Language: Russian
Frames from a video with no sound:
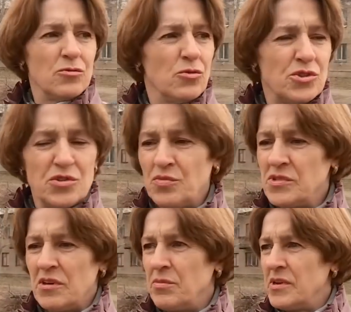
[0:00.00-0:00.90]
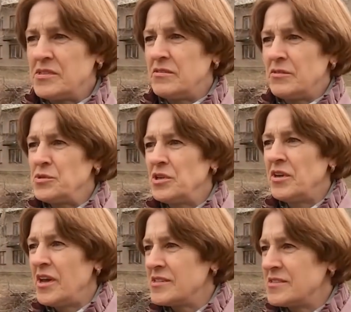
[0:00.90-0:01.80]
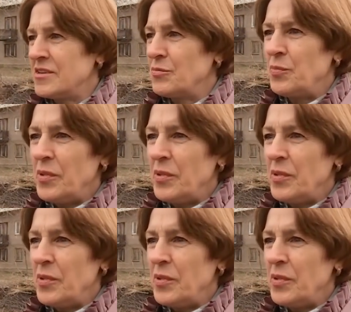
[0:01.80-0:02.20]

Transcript: Очень безобразно, вообще грязно.